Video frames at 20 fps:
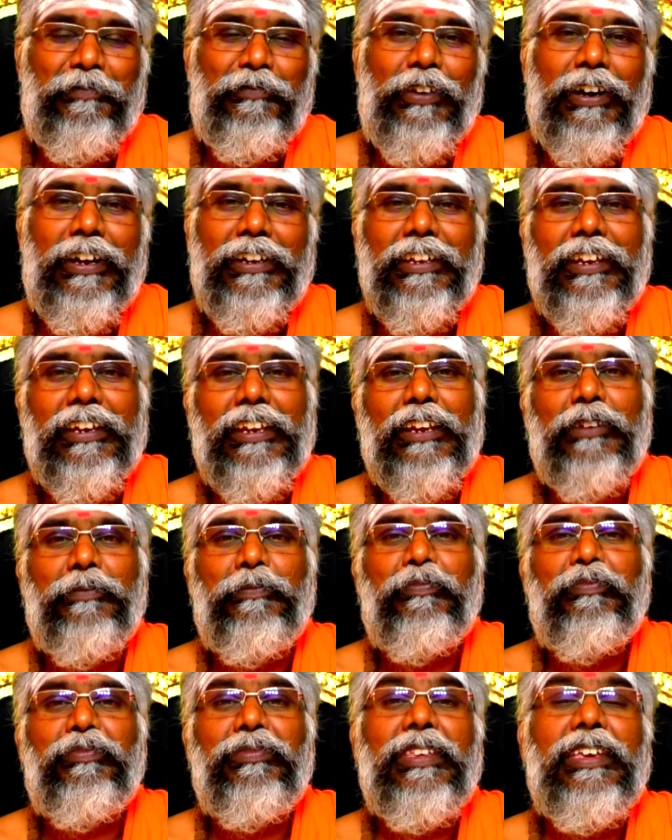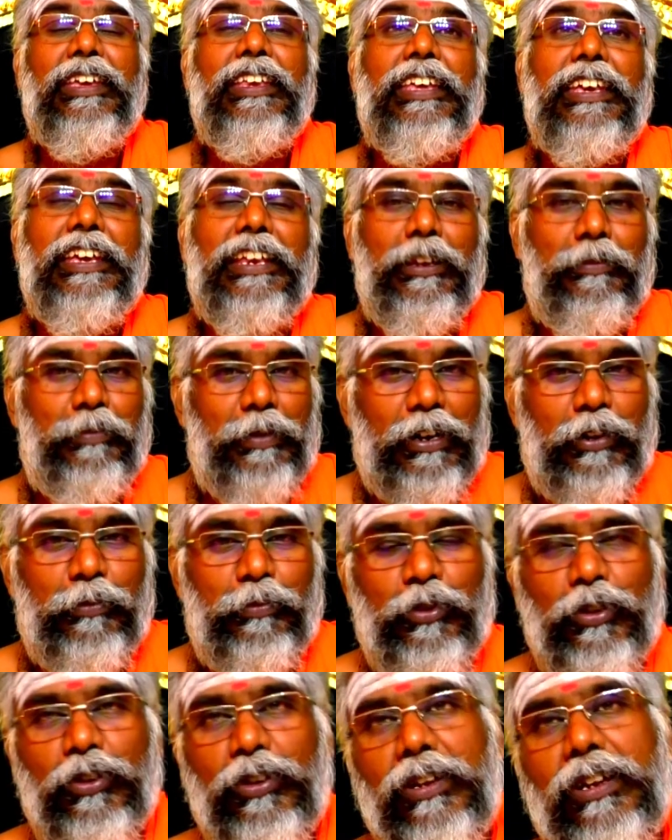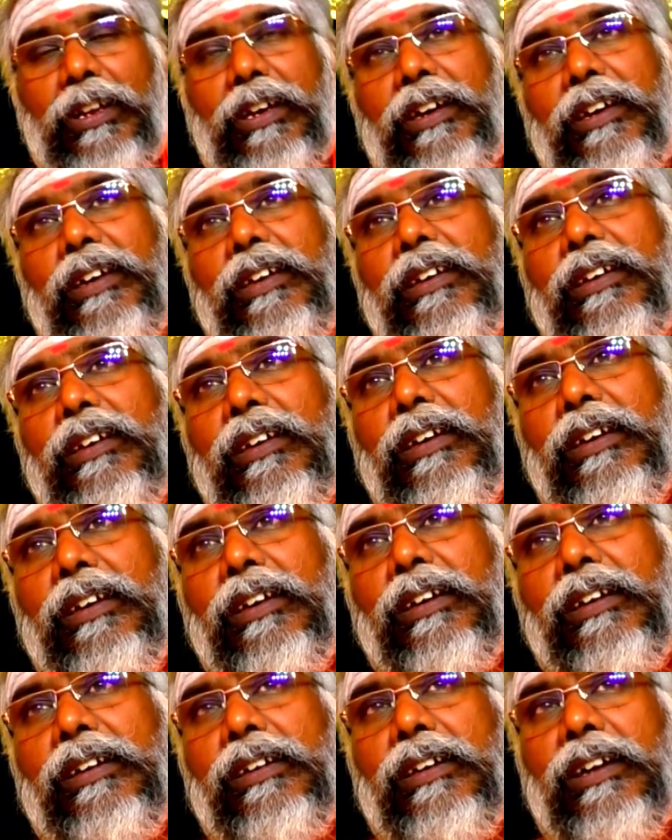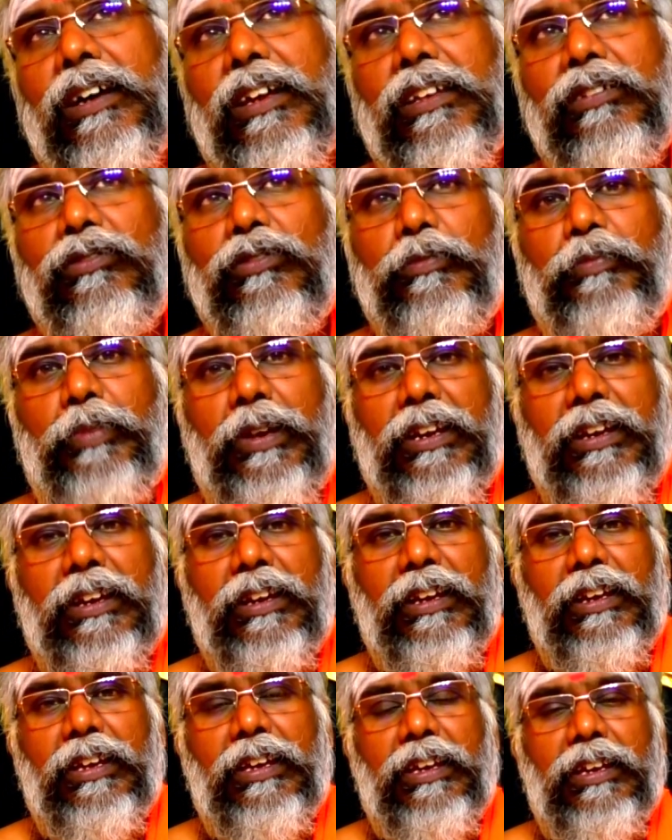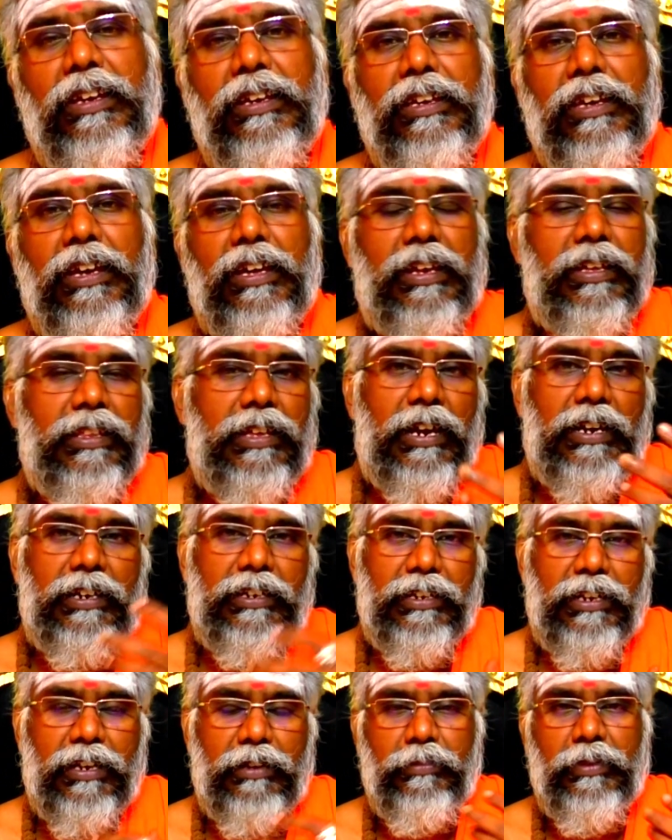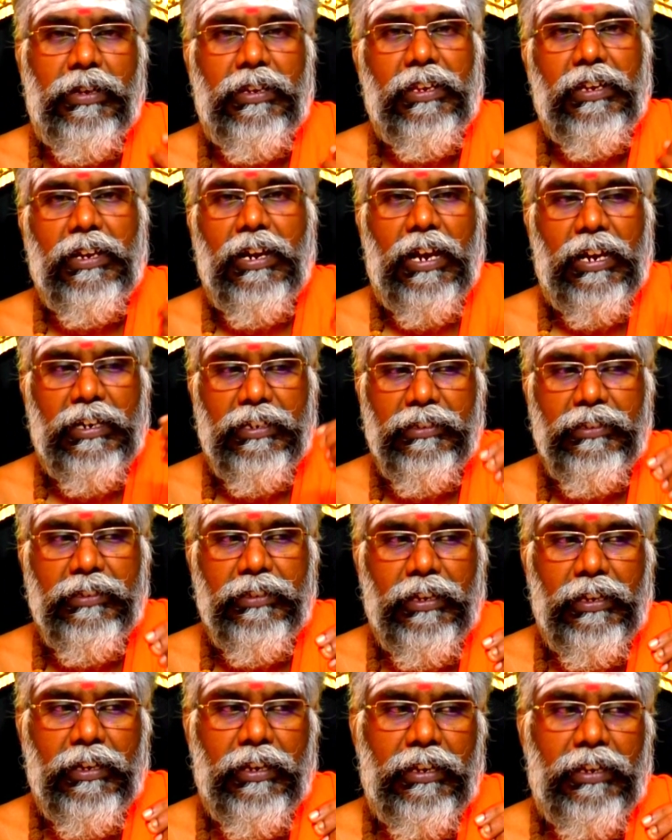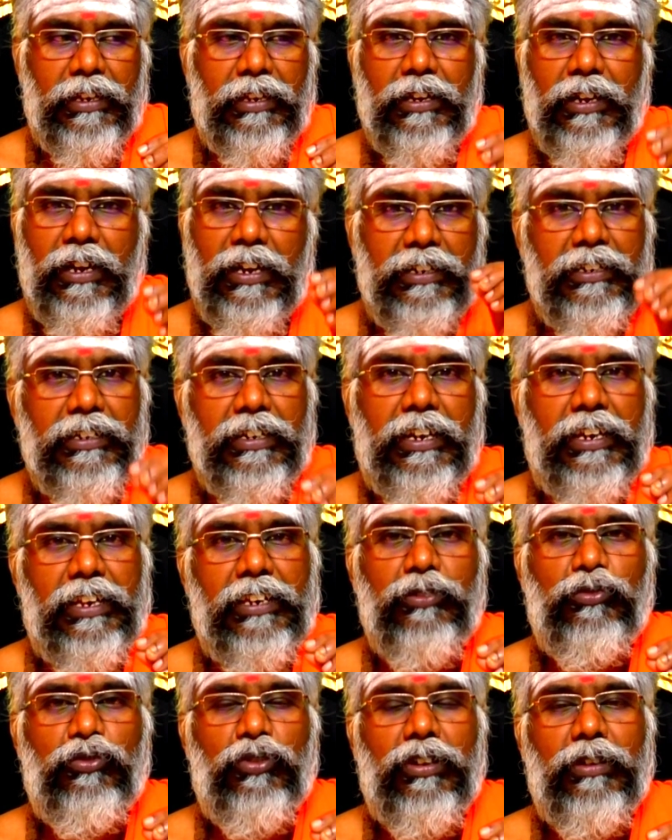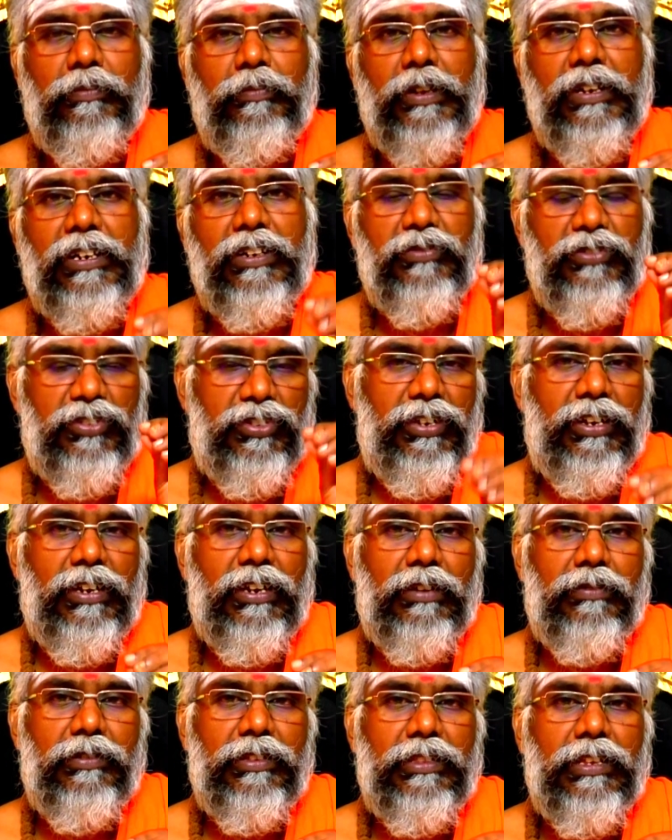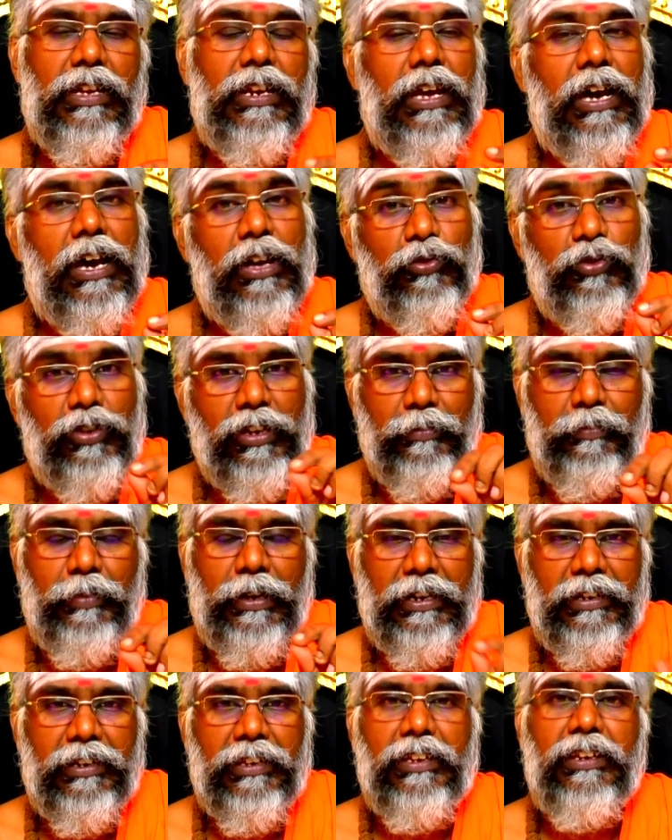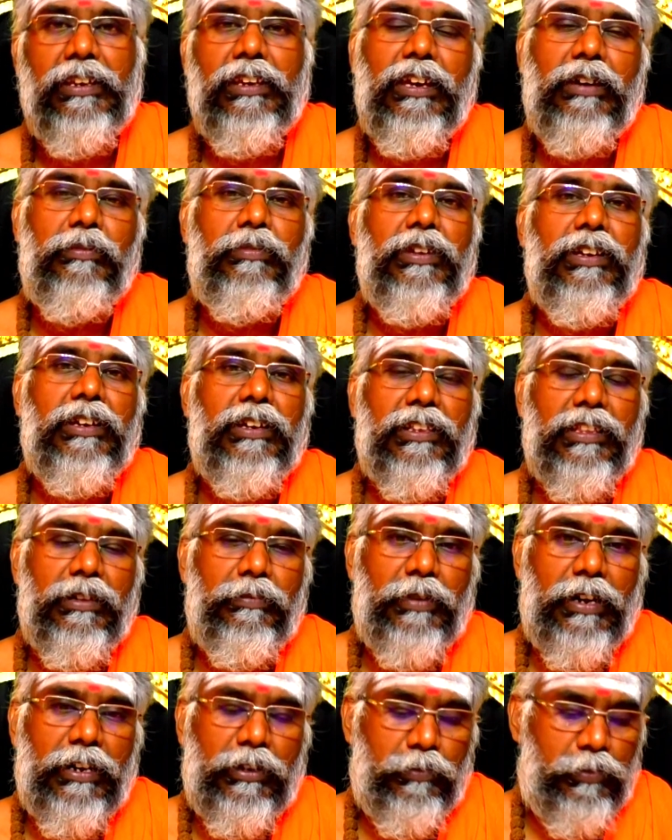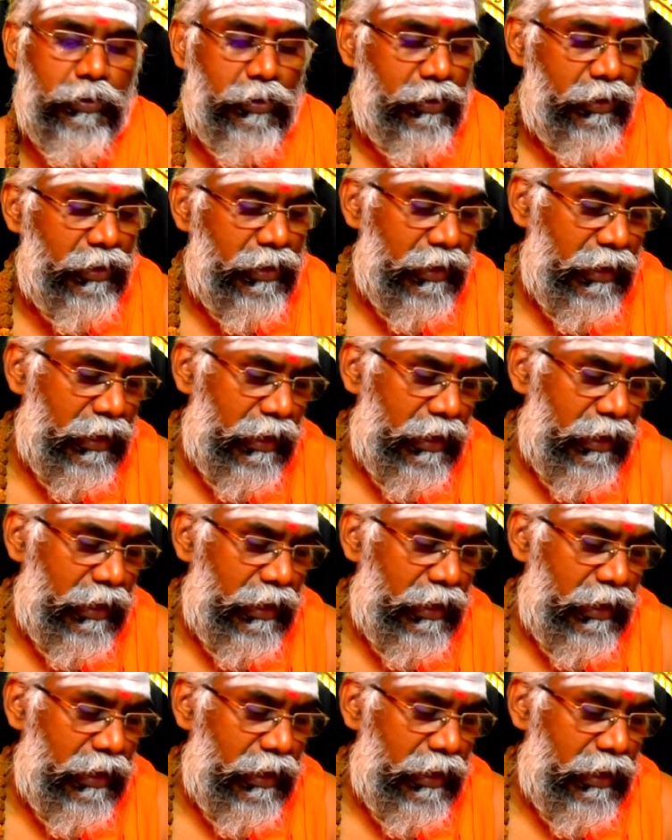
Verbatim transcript: வாழ்க நலம் இன்றைக்கி என்ன பார்க்க போகிறோம்னா கனவு பலனில் யாராவது அழறா மாதிரி அழுகை அழுகைன்னு சொல்லப்படுற விஷயங்கள் வந்தால் அதோடைய பலன் என்ன அப்படிங்கிறதான் பார்க்க போகிறோம்